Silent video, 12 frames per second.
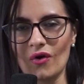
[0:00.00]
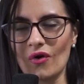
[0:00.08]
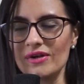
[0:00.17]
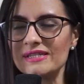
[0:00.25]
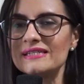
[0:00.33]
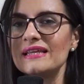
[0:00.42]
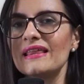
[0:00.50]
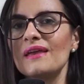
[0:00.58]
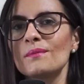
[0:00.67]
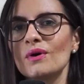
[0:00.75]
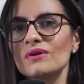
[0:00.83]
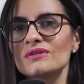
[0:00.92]

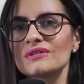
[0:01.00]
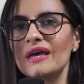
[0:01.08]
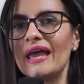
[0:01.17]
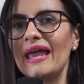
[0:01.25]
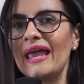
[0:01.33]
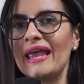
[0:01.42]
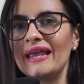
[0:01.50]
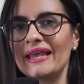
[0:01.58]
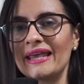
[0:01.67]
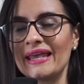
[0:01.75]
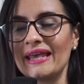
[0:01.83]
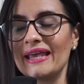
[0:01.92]
Coincidimos en
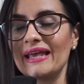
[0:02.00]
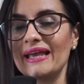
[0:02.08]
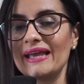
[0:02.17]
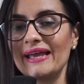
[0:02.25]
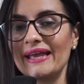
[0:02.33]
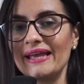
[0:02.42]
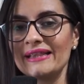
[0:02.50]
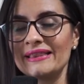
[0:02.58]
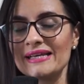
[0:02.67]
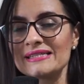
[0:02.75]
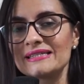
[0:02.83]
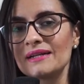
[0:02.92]
que
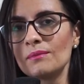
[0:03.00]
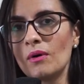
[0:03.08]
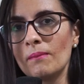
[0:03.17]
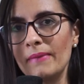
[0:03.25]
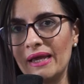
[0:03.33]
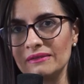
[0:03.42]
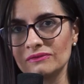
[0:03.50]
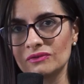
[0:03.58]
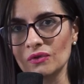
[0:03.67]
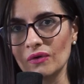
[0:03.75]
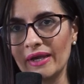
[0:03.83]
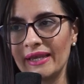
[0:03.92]
desde el
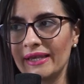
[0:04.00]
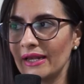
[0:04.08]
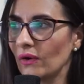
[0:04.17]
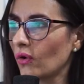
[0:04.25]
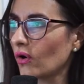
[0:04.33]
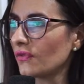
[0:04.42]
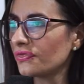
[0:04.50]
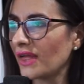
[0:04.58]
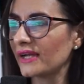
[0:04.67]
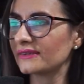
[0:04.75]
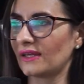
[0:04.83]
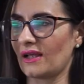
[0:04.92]
momento en que lo
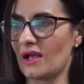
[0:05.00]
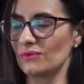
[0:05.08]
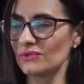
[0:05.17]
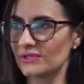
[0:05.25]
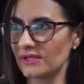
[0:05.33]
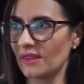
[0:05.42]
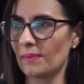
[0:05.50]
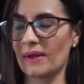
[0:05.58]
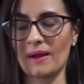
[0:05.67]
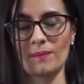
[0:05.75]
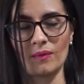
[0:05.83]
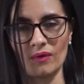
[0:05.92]
contactan a usted
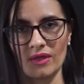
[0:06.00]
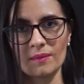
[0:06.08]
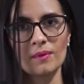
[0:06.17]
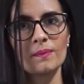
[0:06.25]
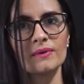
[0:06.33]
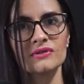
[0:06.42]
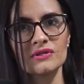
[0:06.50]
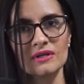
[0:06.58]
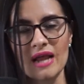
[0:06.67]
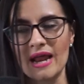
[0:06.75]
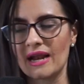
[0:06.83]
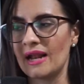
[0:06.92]
para poder
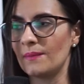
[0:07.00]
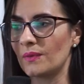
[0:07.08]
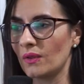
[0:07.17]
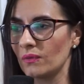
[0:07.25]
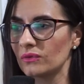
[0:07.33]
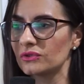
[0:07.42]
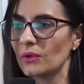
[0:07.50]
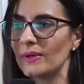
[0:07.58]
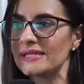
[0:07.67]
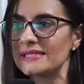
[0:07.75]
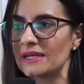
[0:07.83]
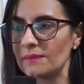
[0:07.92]
proporcionar el producto
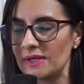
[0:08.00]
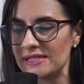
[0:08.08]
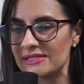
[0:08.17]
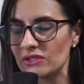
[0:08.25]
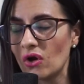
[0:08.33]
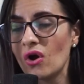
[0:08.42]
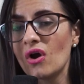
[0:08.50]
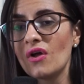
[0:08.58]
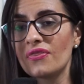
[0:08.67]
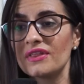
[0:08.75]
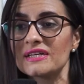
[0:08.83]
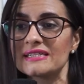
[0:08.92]
o el servicio,
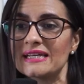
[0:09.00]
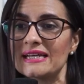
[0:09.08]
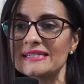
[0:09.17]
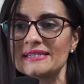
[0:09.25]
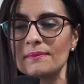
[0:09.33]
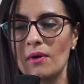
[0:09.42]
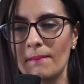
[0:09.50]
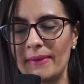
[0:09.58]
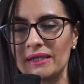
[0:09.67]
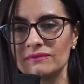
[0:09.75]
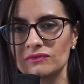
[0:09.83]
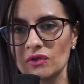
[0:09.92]
desde ese
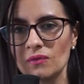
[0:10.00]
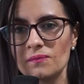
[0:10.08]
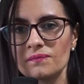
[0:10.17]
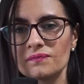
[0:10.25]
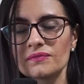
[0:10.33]
momento